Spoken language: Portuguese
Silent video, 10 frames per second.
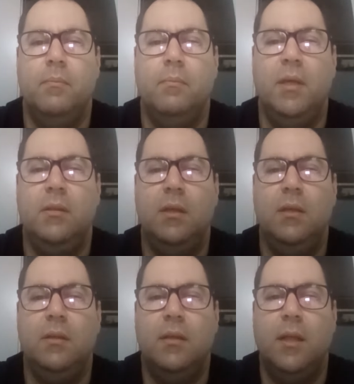
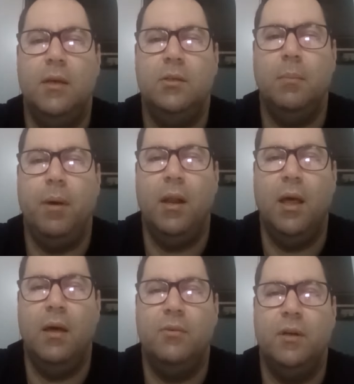Meditem nesta
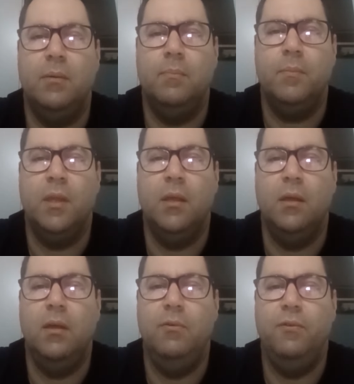palavra
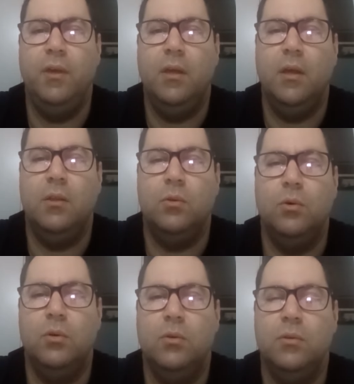e fiquem
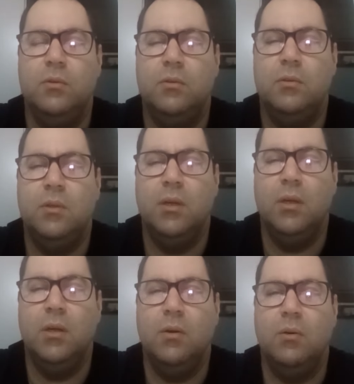todos
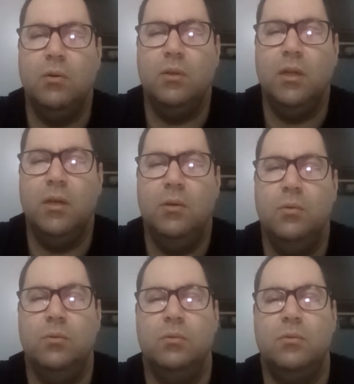com
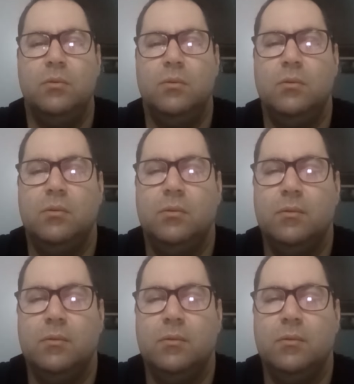Deus.